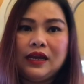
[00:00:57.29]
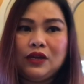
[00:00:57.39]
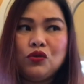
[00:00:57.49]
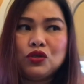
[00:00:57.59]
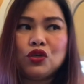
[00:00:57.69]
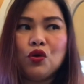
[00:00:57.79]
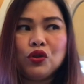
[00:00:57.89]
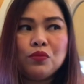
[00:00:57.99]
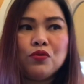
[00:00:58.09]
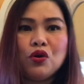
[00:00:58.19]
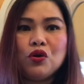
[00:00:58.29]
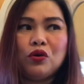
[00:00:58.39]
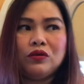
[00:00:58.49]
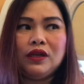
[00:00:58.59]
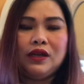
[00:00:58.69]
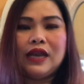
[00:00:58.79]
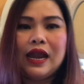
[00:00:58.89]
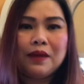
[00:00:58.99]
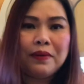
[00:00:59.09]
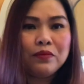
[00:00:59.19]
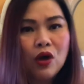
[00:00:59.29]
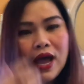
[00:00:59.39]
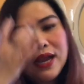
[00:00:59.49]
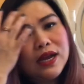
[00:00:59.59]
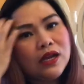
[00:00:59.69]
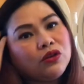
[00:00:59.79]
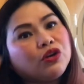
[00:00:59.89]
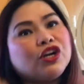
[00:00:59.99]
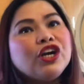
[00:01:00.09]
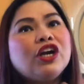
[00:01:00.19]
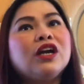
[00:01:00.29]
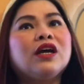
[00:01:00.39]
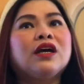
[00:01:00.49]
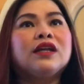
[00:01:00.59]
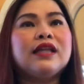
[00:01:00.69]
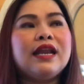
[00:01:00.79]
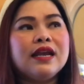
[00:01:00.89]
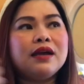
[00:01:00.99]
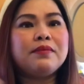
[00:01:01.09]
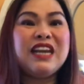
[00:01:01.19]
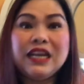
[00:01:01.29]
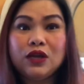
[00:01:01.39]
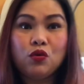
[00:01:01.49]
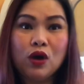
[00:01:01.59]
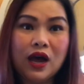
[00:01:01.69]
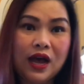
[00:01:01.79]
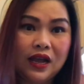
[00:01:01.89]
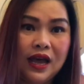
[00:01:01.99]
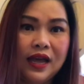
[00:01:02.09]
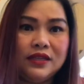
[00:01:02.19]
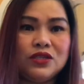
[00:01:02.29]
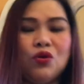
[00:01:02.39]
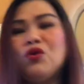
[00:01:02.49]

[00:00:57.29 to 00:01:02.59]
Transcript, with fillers: yung suot mo, ilalaban mo agad or talagang maliligo ka agad. So,